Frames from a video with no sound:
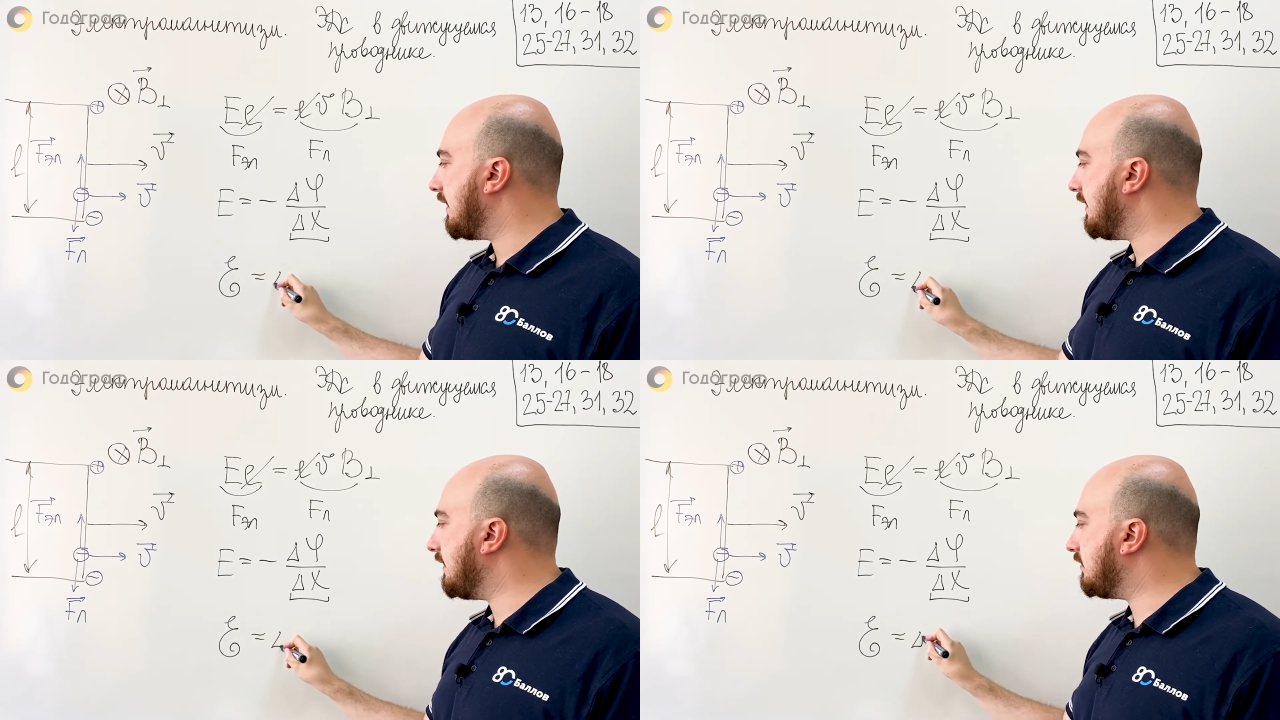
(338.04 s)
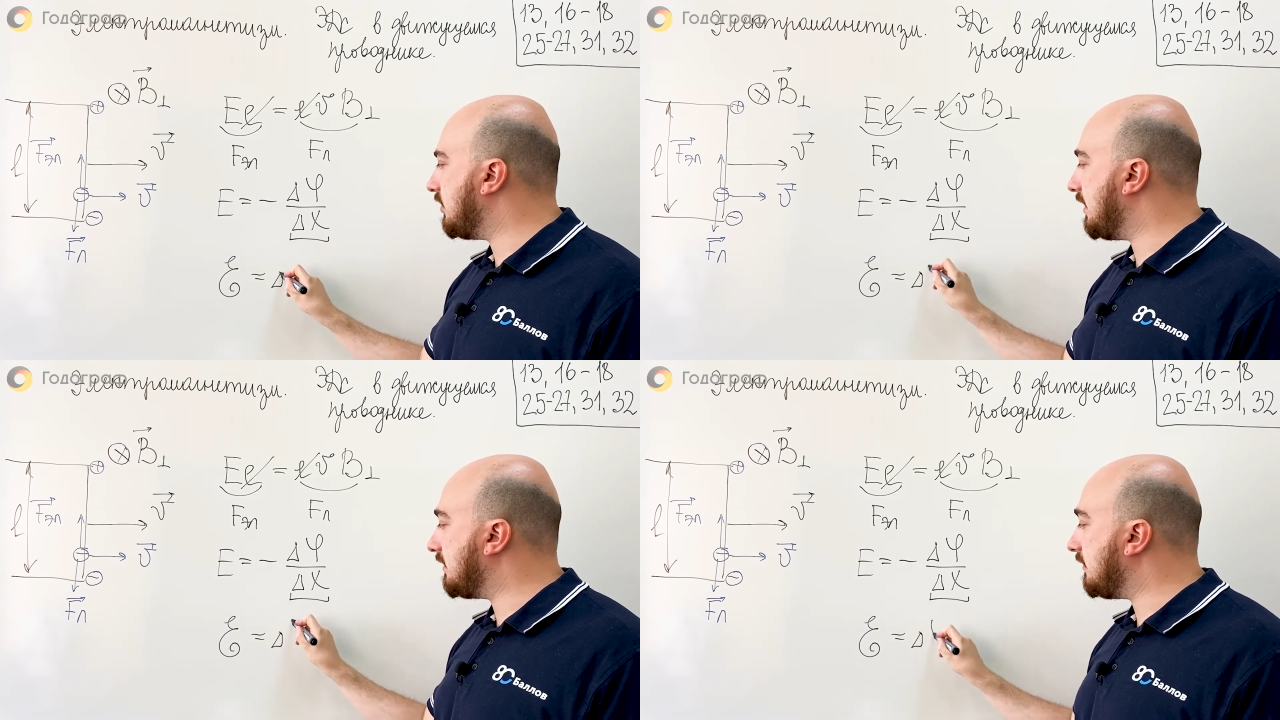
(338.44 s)
и
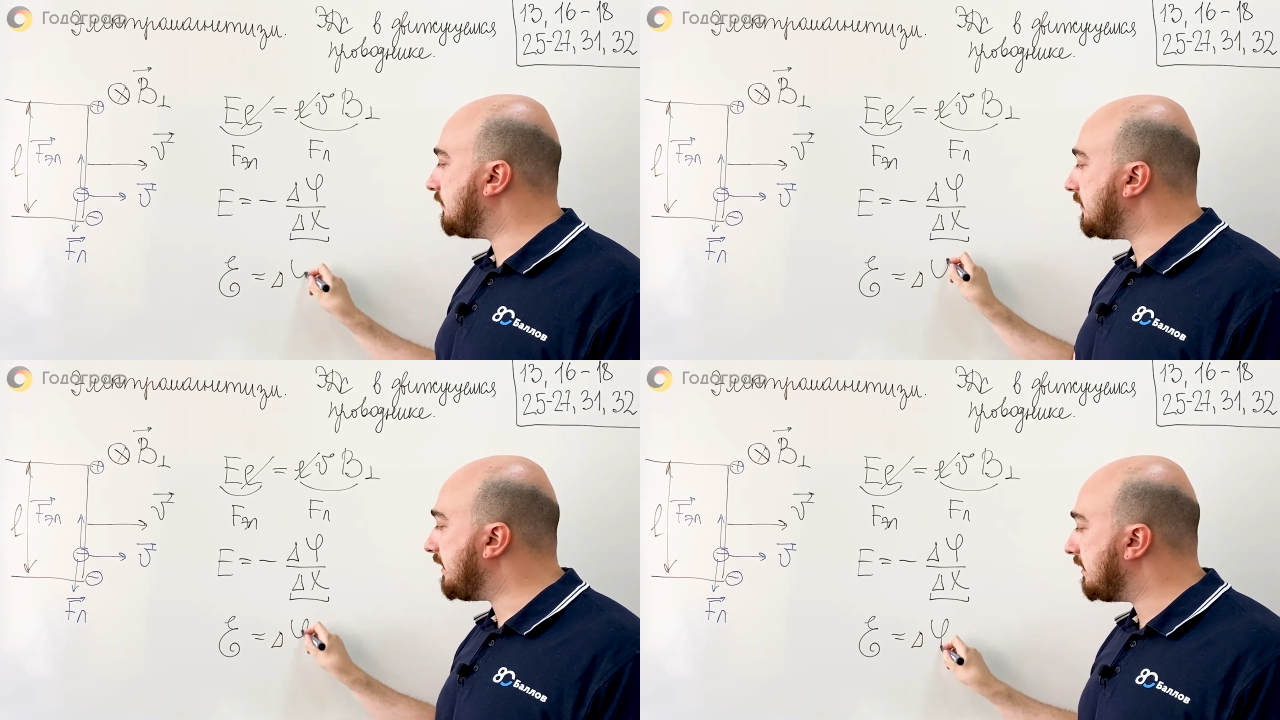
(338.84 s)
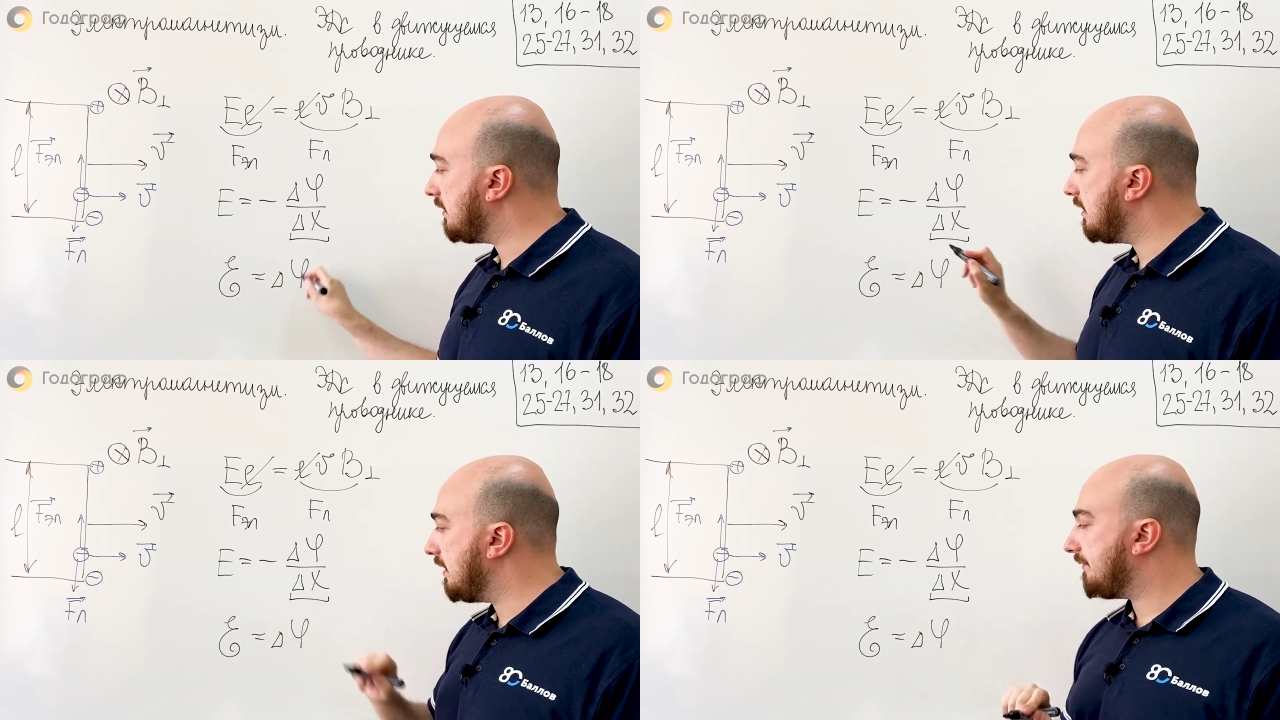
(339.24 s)
дельта фи
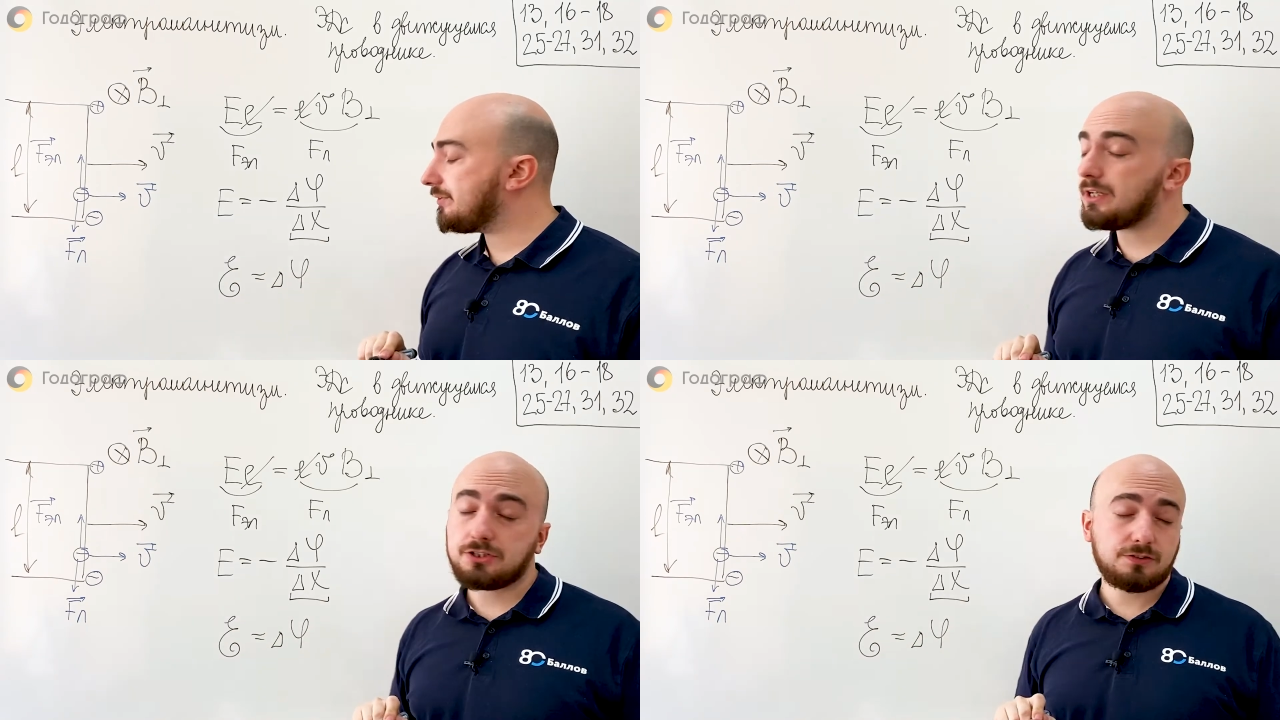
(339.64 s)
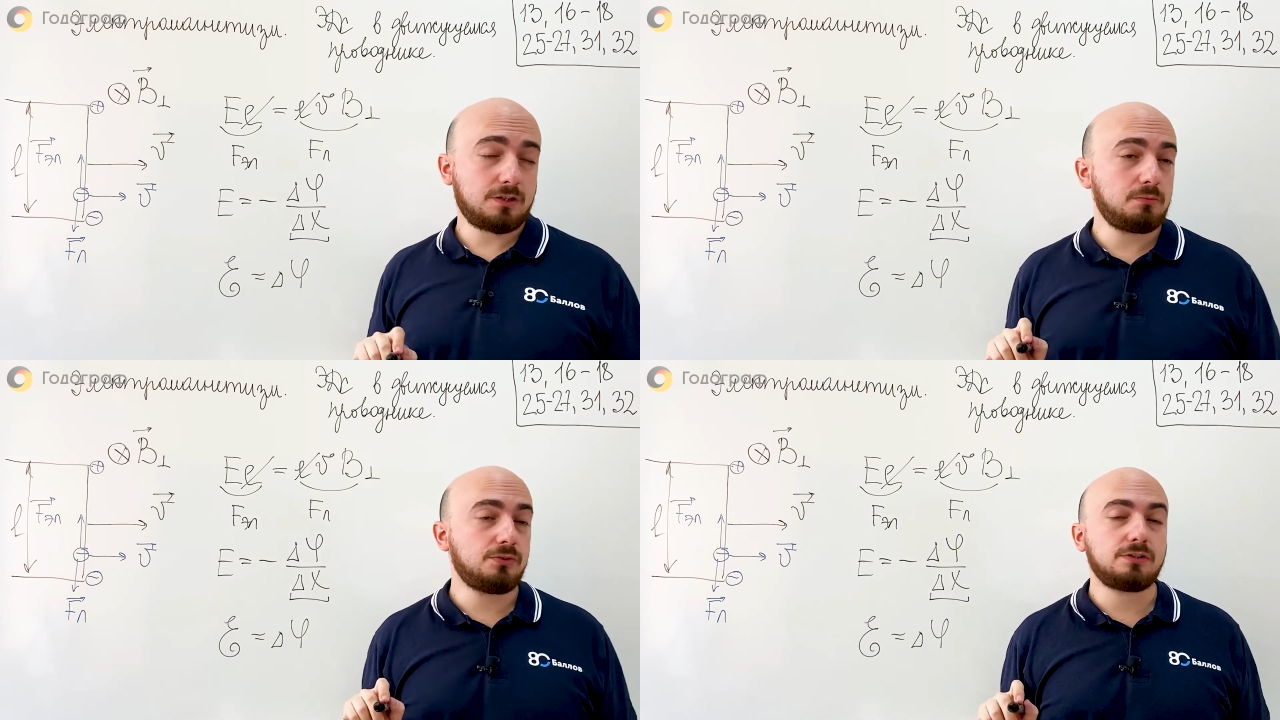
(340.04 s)
в нашей с
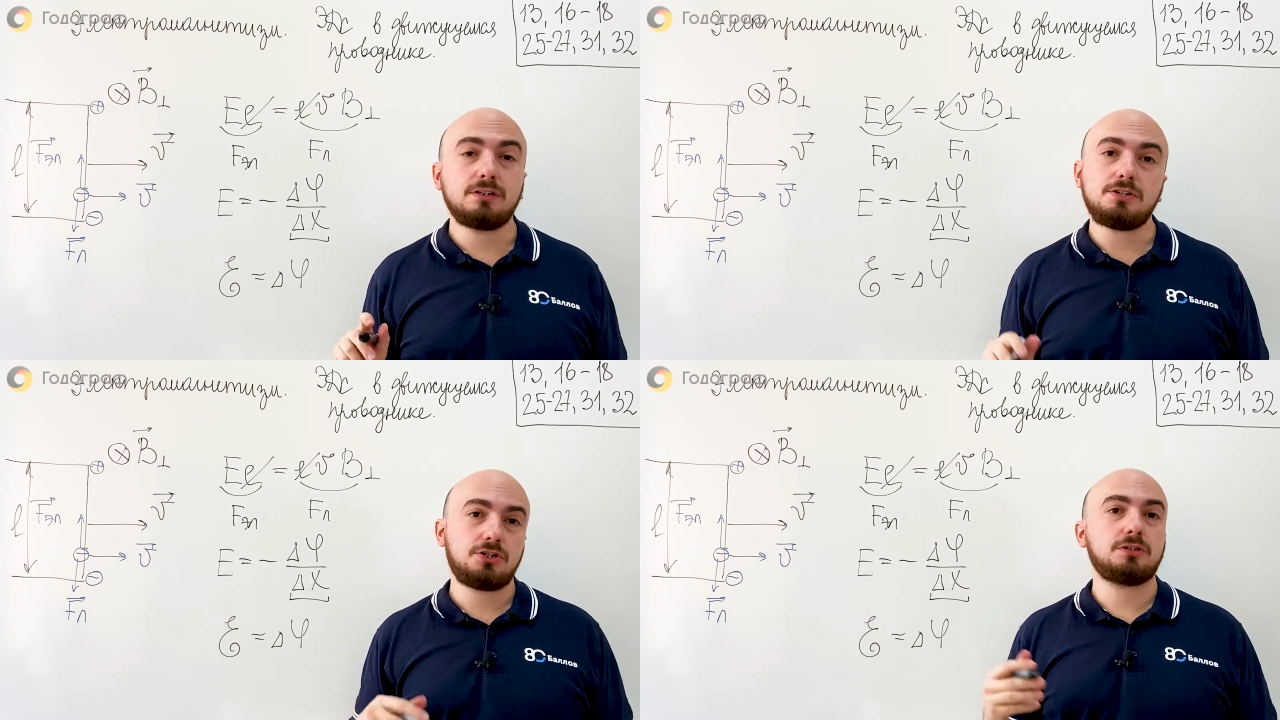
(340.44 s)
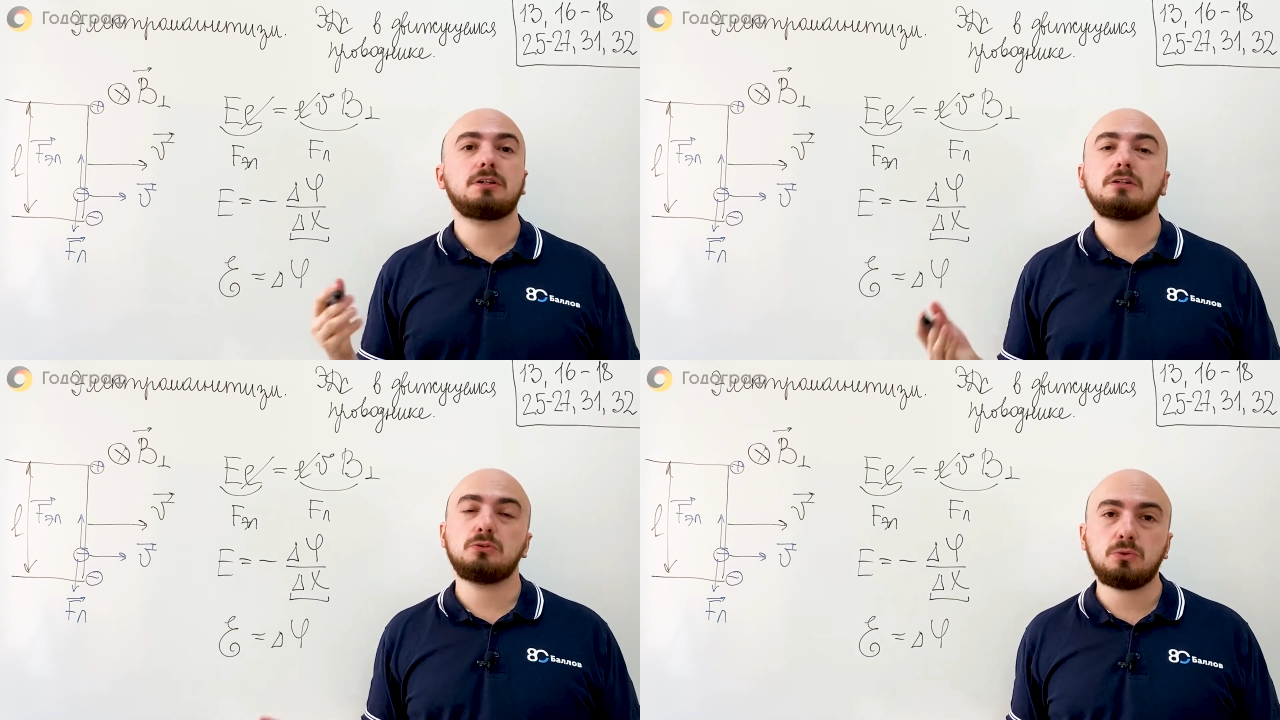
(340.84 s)
тобой задаче
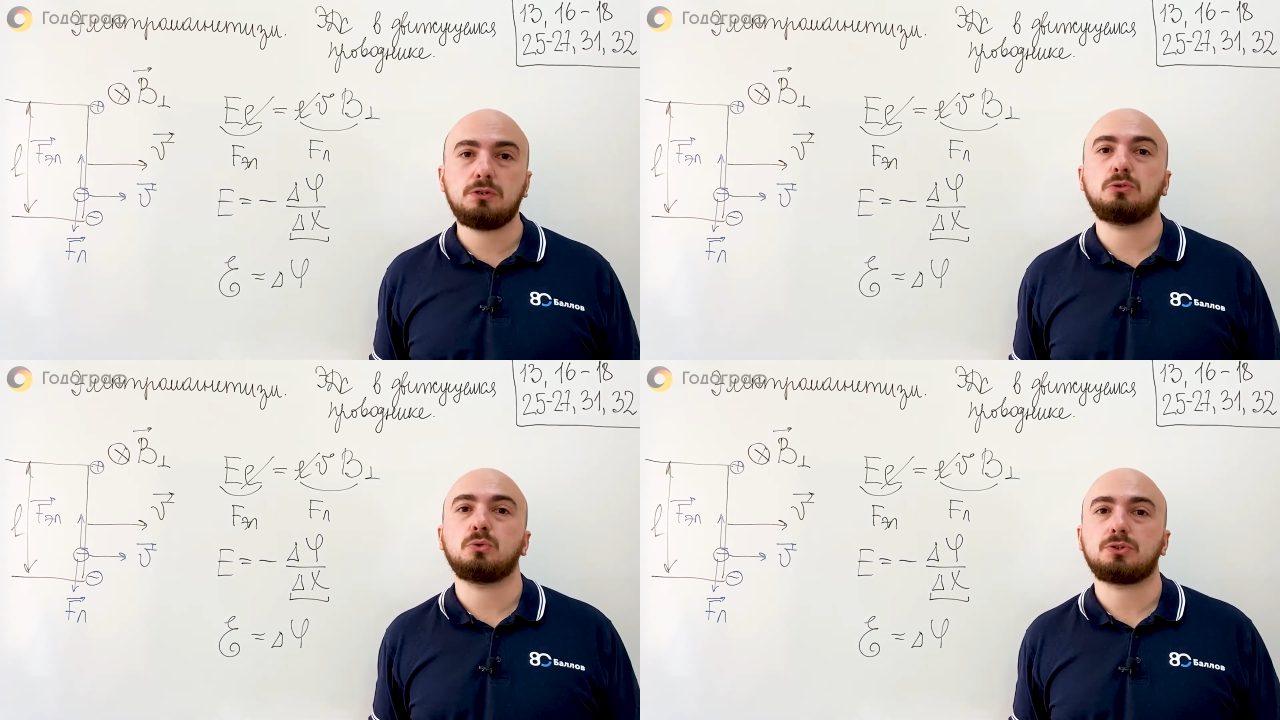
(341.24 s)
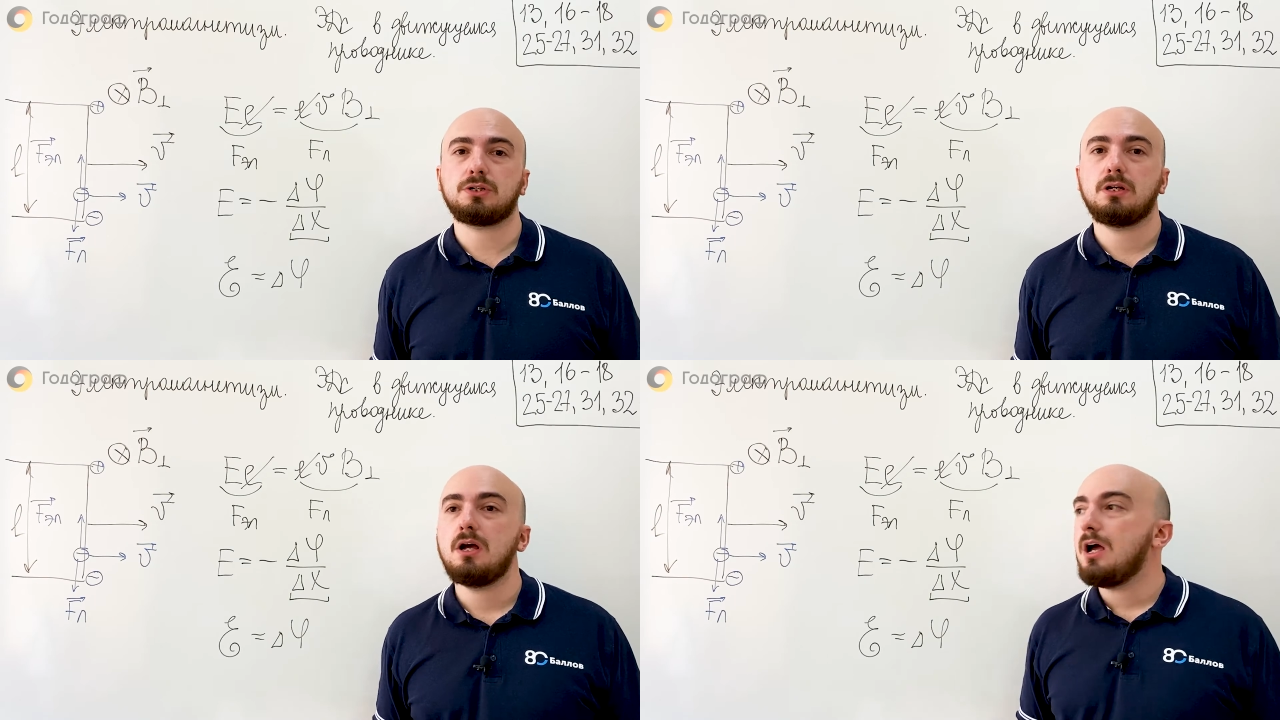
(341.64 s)
это одно и то же.